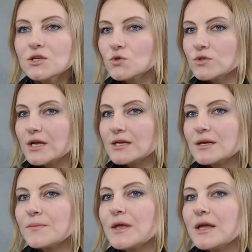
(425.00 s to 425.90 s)

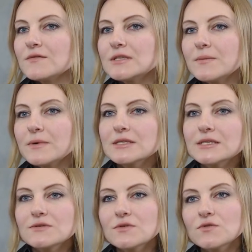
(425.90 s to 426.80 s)
результатом
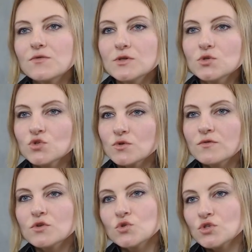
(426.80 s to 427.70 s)
взаимодействия
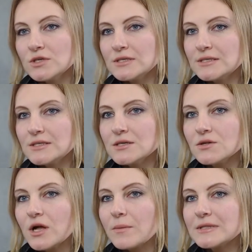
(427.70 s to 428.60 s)
движущих
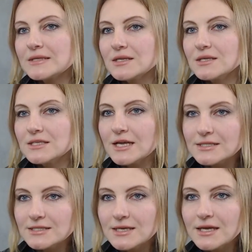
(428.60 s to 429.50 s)
сил
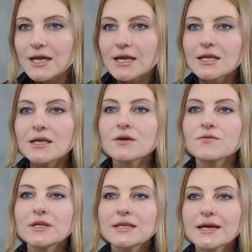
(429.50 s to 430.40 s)
модернизации и
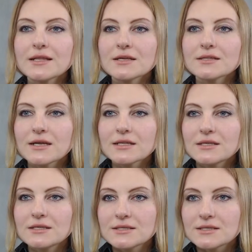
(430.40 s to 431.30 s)
влияния
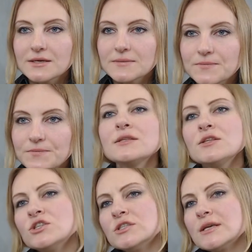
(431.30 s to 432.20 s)
традиции.
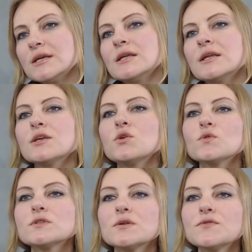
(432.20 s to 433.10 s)
Этнические и
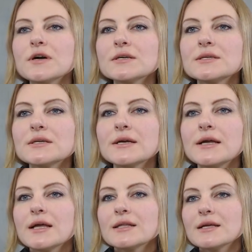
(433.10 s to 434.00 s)
религиозные факторы
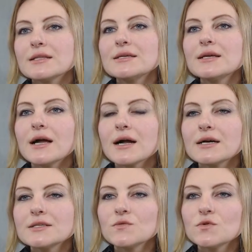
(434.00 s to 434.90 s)
на деле
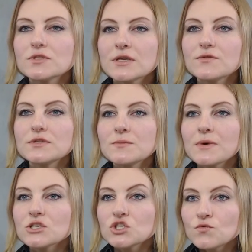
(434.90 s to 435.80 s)
оказываются
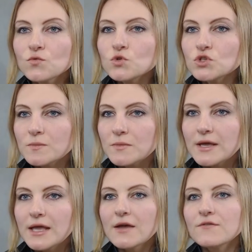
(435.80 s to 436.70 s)
весьма
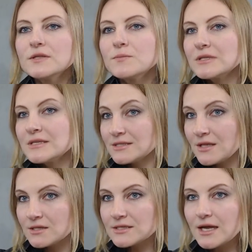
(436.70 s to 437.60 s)
живучими, ведь
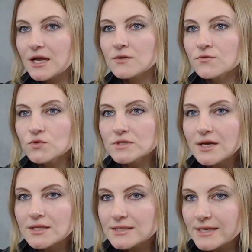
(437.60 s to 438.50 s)
протестантское,
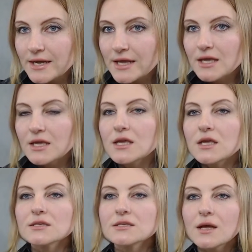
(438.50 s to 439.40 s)
конфуцианское
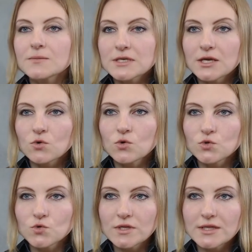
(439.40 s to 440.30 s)
и исламское
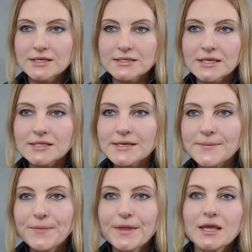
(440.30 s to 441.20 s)
культурные
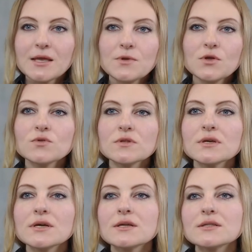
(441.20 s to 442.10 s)
наследия имеют
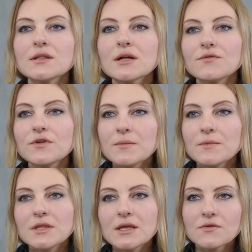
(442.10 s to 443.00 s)
э,
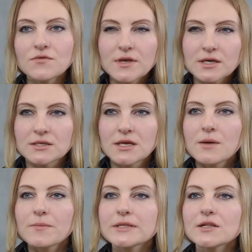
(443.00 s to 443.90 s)
долговременный эффект,
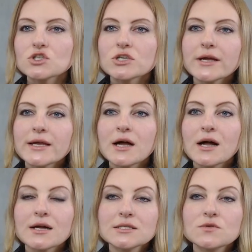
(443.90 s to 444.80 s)
продолжая
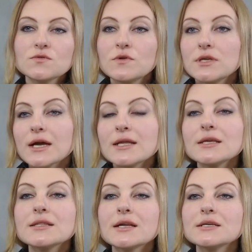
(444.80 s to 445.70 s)
оказывать
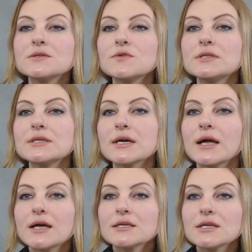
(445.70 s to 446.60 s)
влияние на развитие
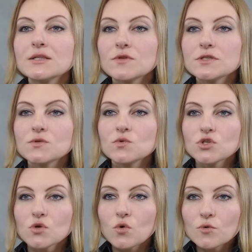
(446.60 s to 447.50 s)

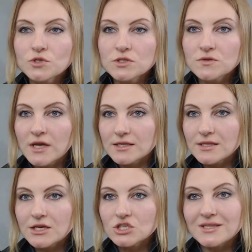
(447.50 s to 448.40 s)
соответствующих обществ
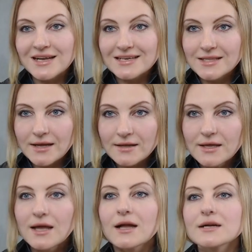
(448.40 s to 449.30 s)
даже тогда,
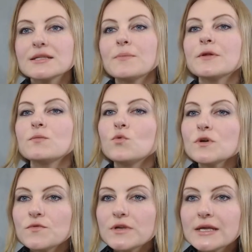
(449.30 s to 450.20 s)
когда
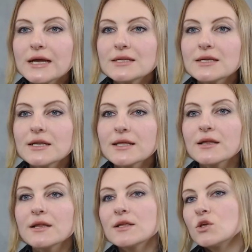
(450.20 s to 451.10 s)
прямое влияние
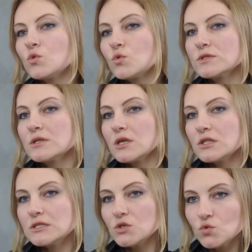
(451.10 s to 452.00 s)
религиозных
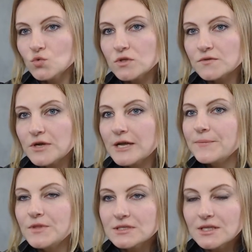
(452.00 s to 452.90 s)
институтов
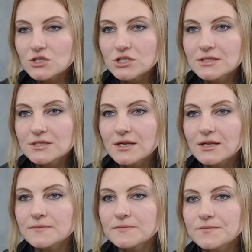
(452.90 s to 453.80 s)
незначительно
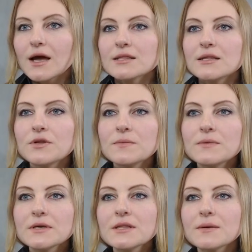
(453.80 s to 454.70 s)
значительным.
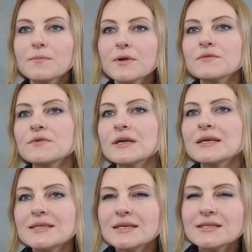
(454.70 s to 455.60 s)
Одновременно правы и
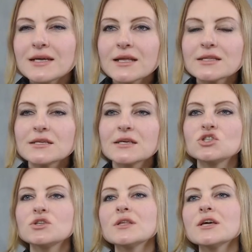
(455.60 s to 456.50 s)
те теоретики,
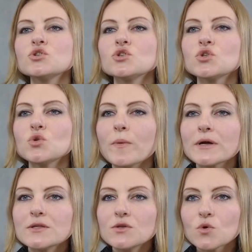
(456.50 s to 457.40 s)
считающие, что
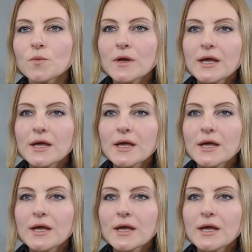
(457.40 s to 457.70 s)
подъем